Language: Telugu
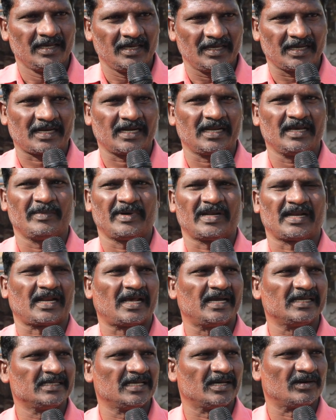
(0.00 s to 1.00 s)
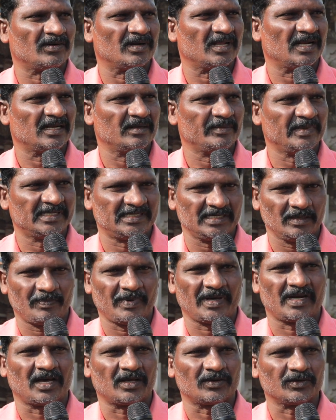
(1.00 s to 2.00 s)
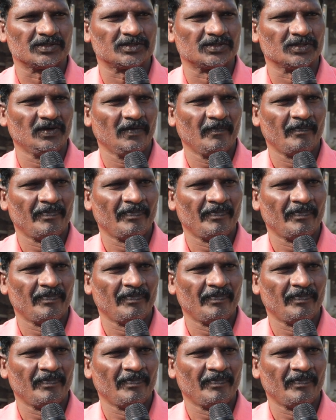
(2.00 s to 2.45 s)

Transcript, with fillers: ఇక్కడే మన రాజధాని ఉండాలని మీరు చెప్పారు ఆ రోజు